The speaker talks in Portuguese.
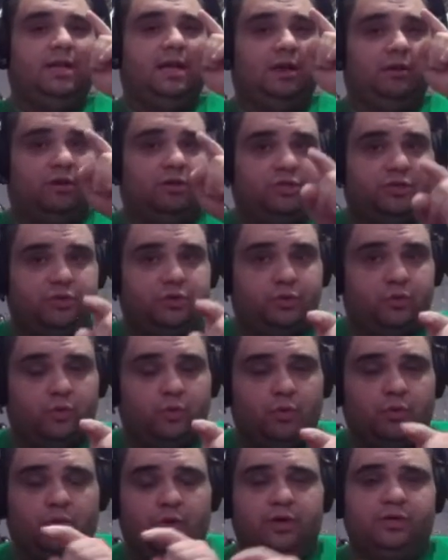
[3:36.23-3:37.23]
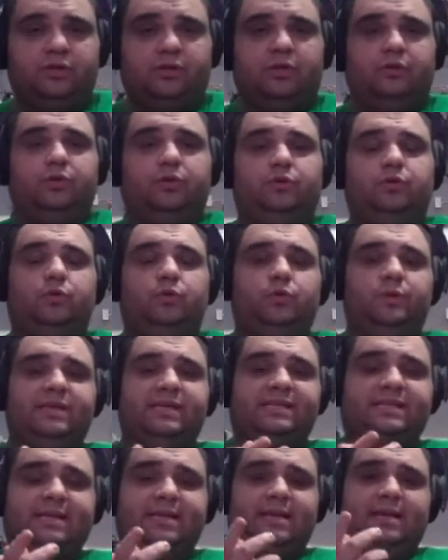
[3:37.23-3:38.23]
a loja do O Colecionador do
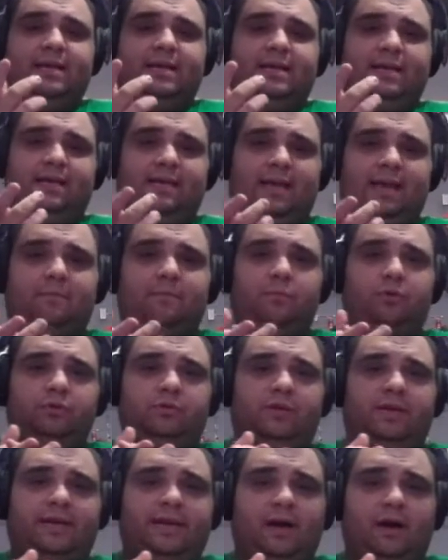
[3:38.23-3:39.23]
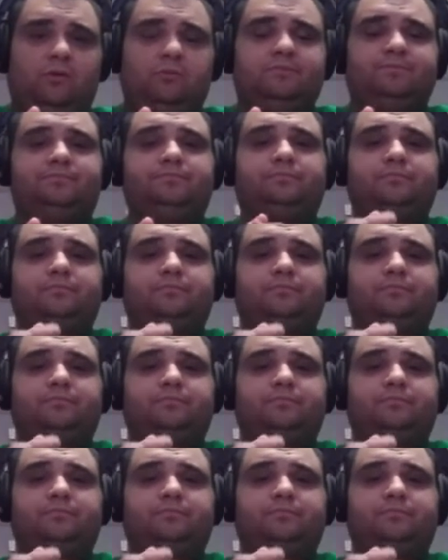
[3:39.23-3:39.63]
Luiz, que é muito legal.